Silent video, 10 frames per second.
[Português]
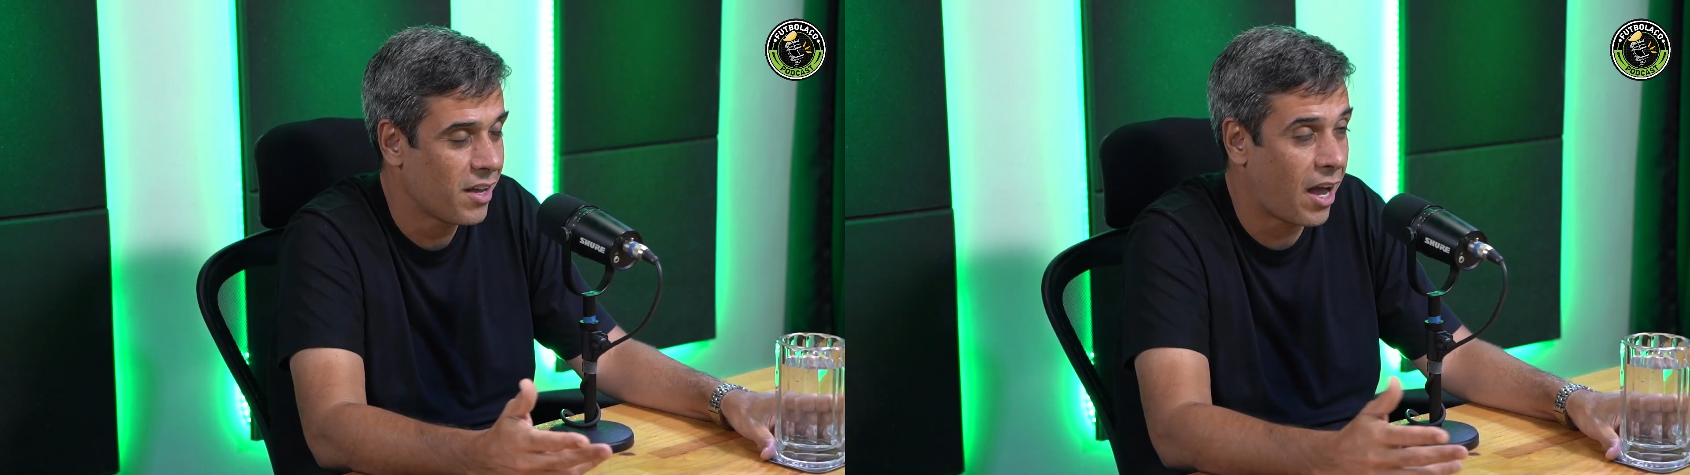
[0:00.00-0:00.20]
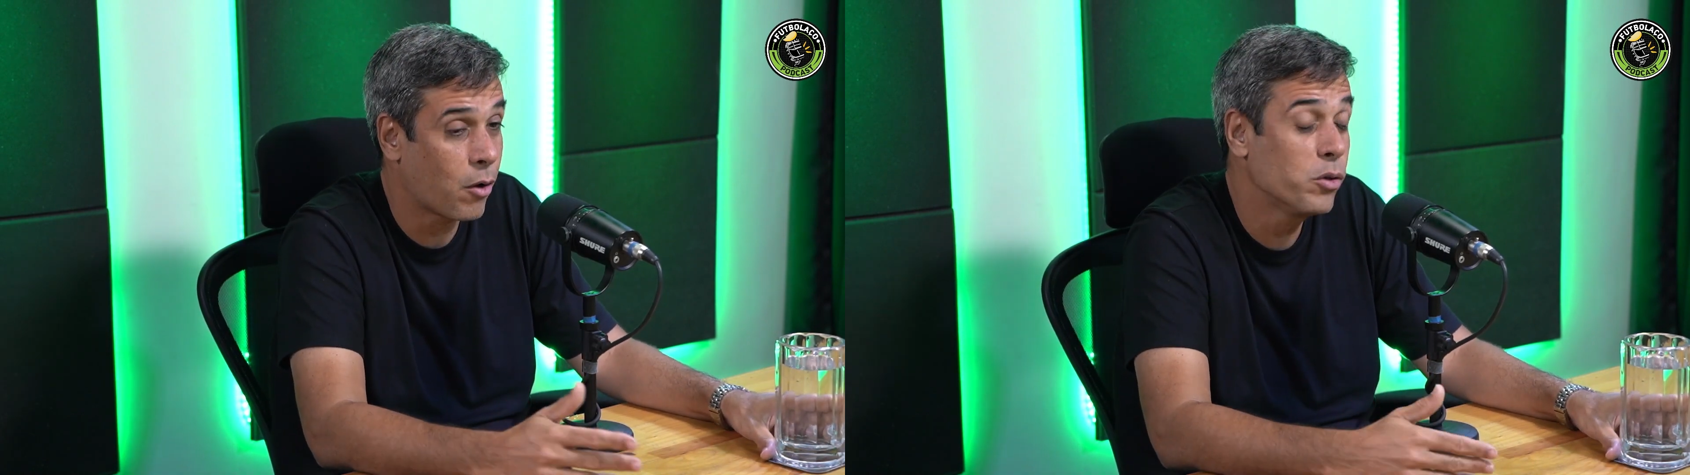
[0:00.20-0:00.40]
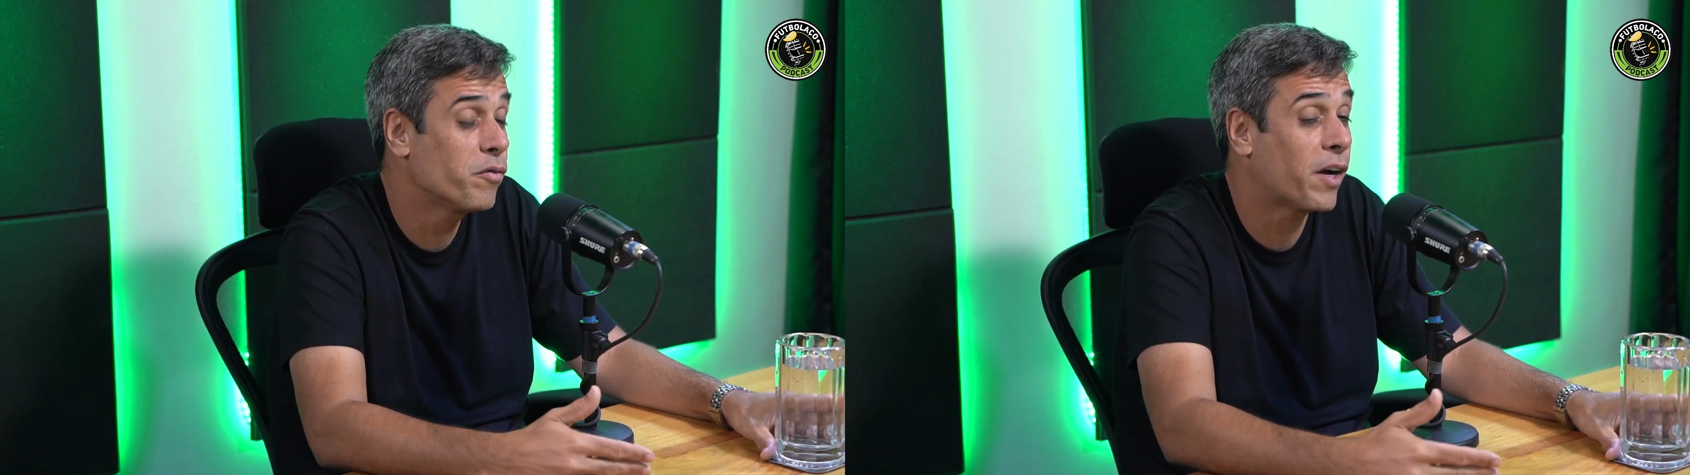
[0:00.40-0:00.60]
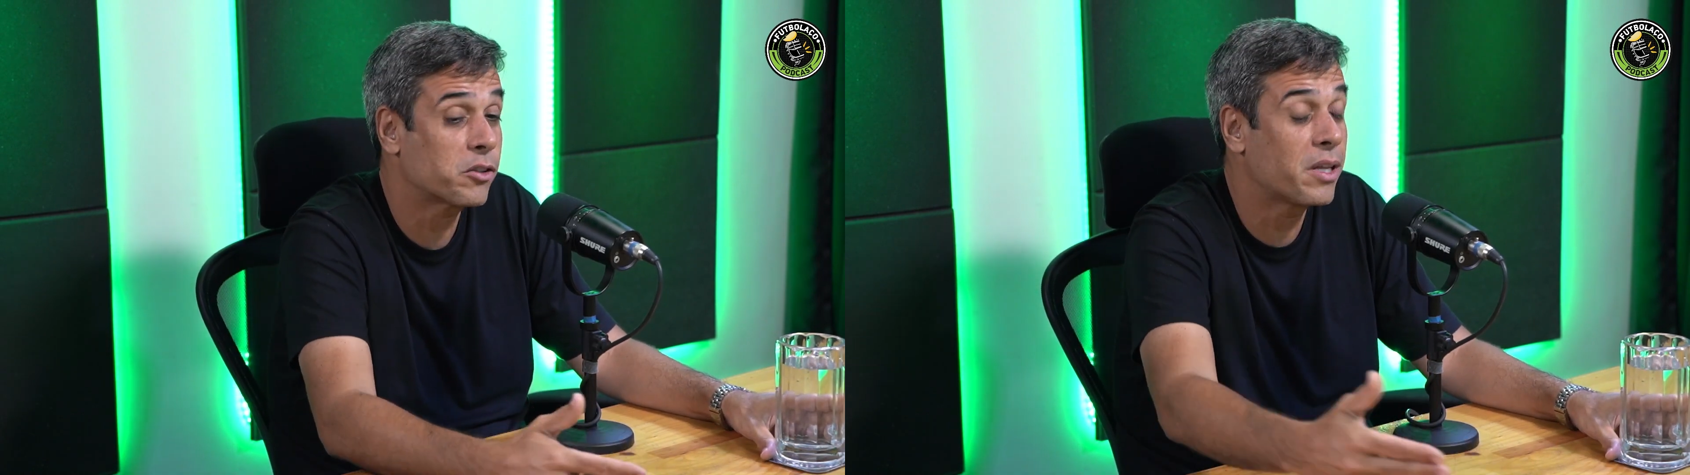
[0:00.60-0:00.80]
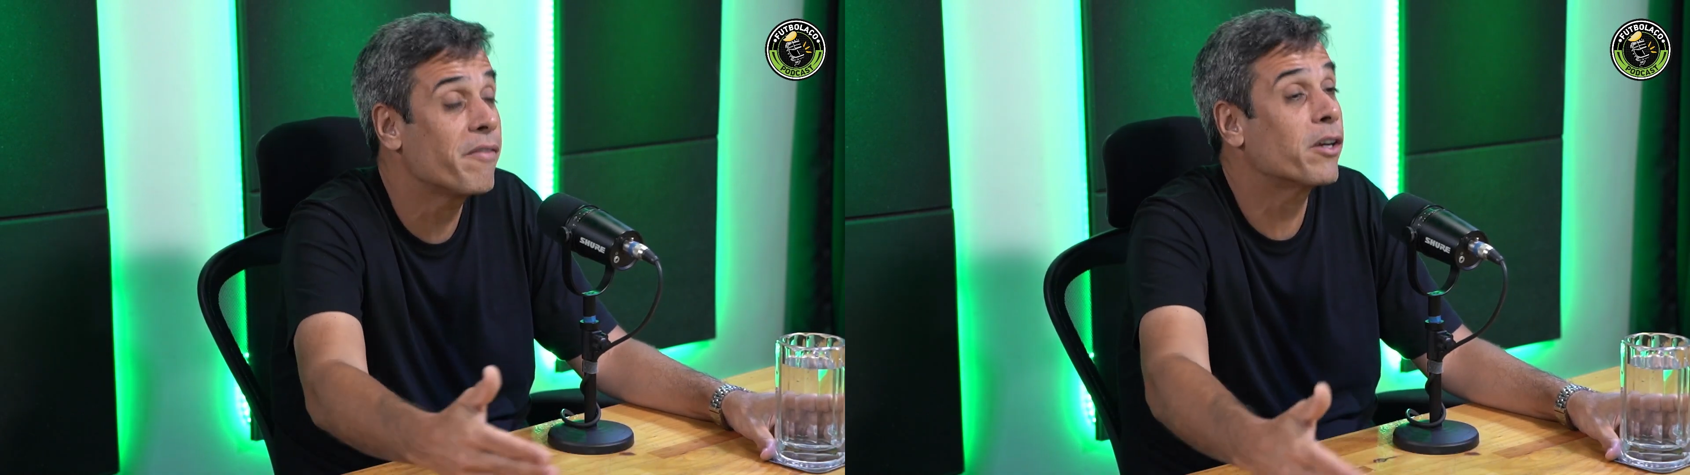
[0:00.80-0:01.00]
Aí quando o
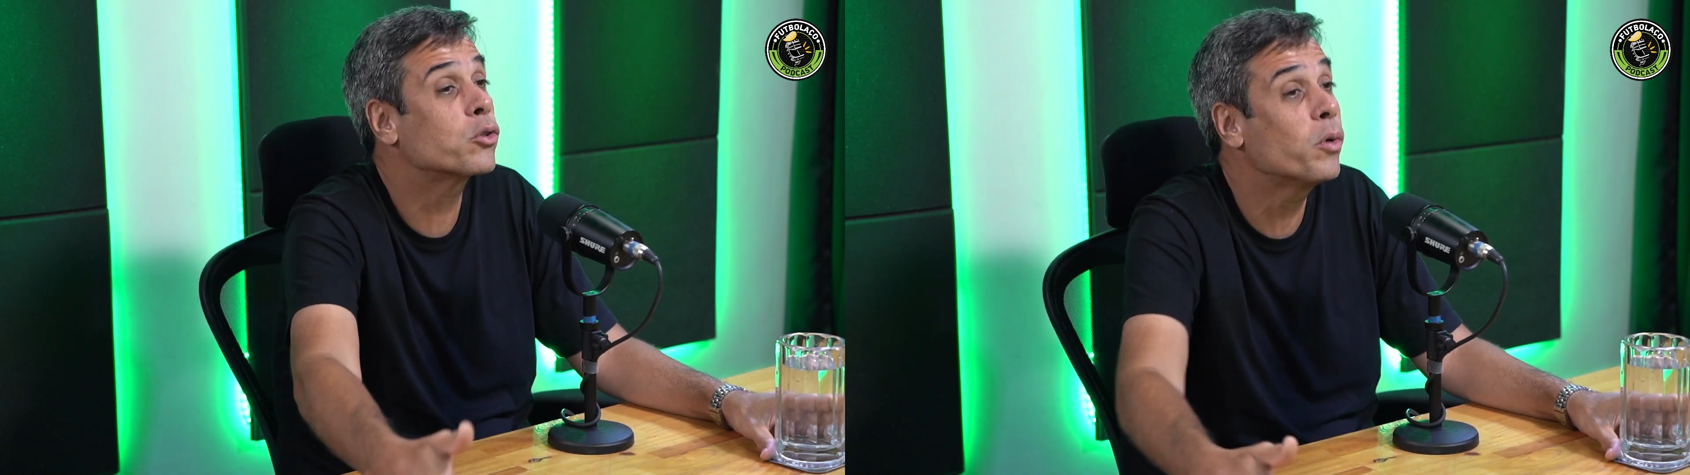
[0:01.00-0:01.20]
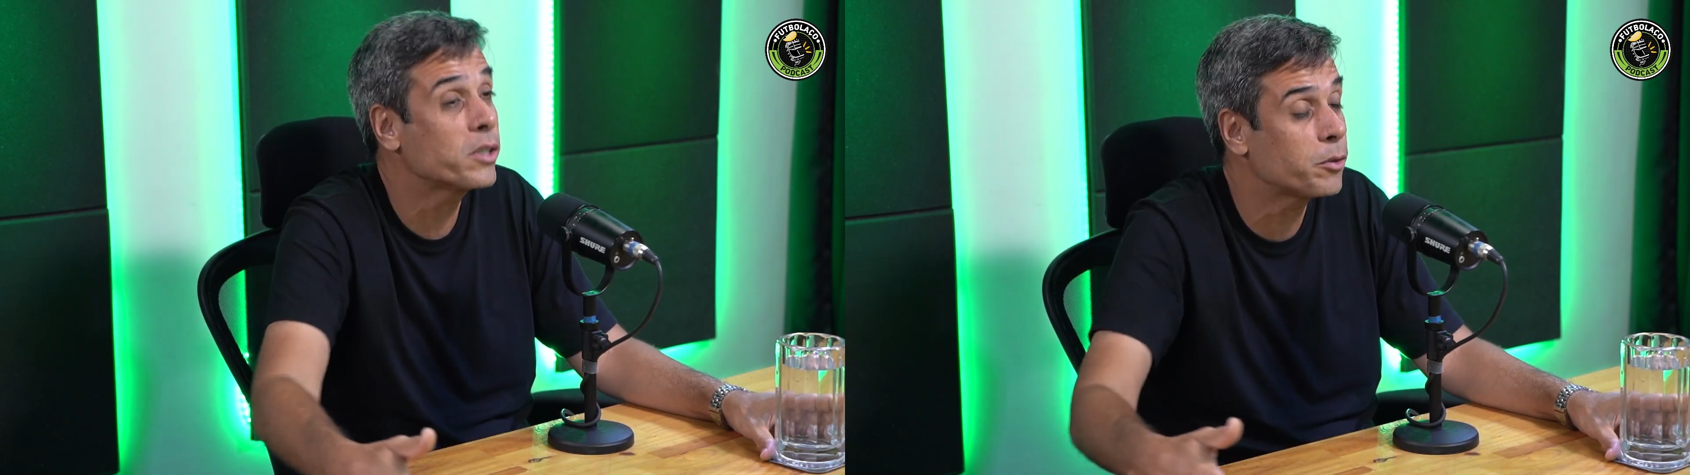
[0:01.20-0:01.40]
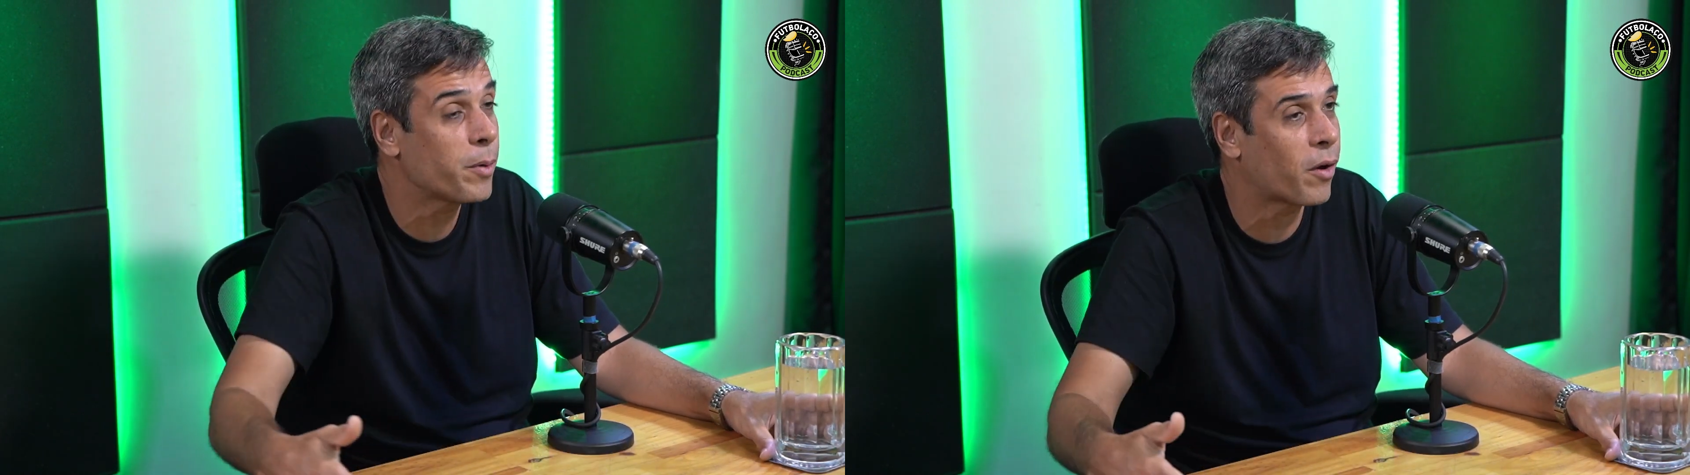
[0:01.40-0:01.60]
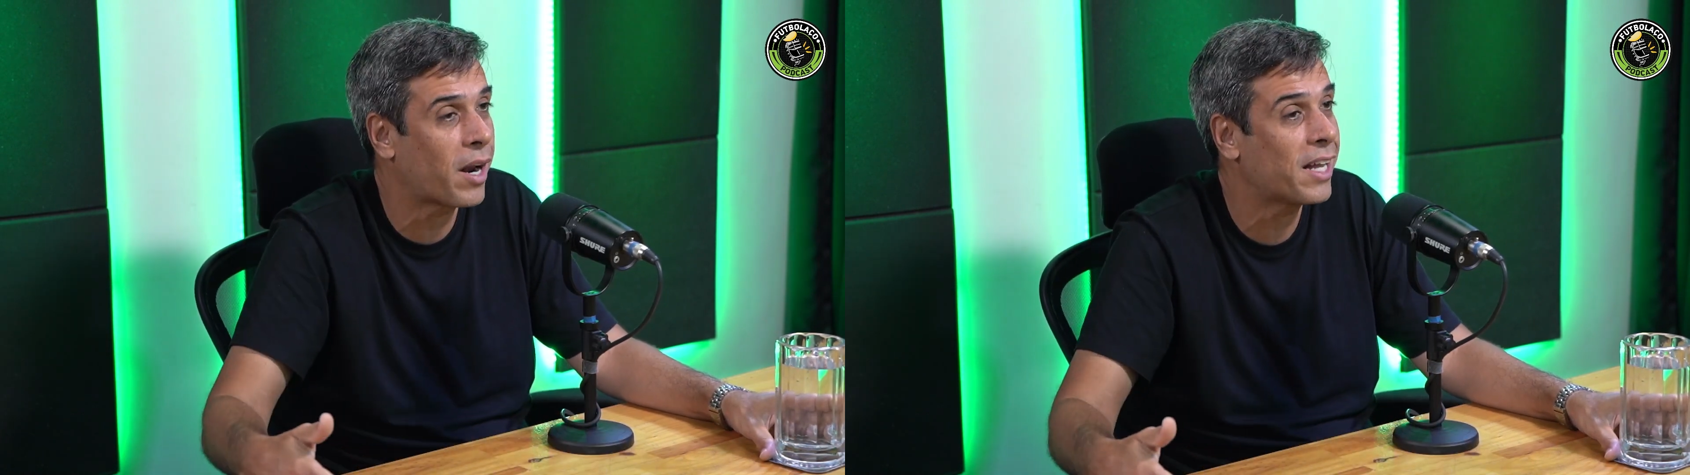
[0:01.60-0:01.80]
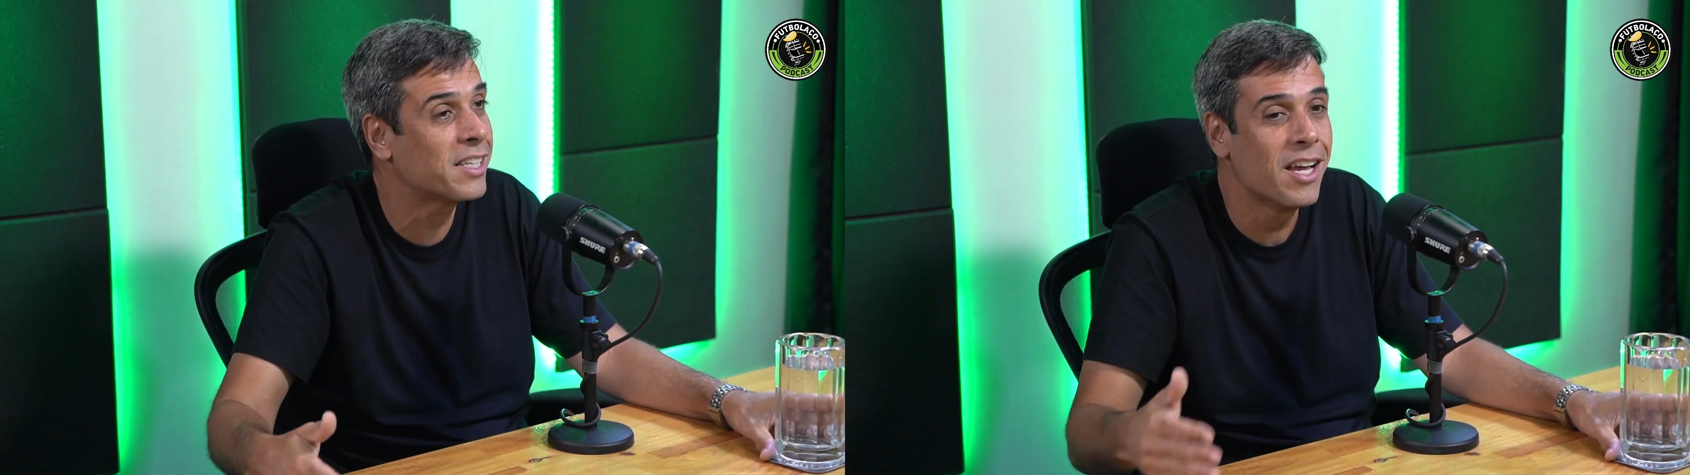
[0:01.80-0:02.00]
Vasco teve as contas
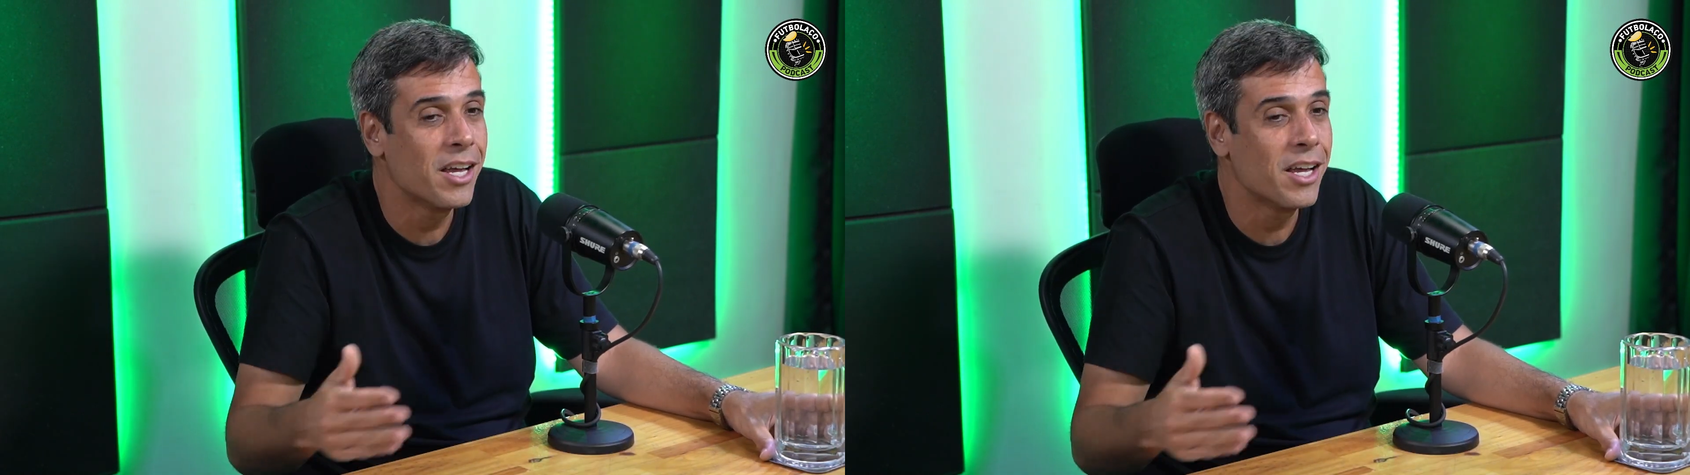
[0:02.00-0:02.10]
penhoradas,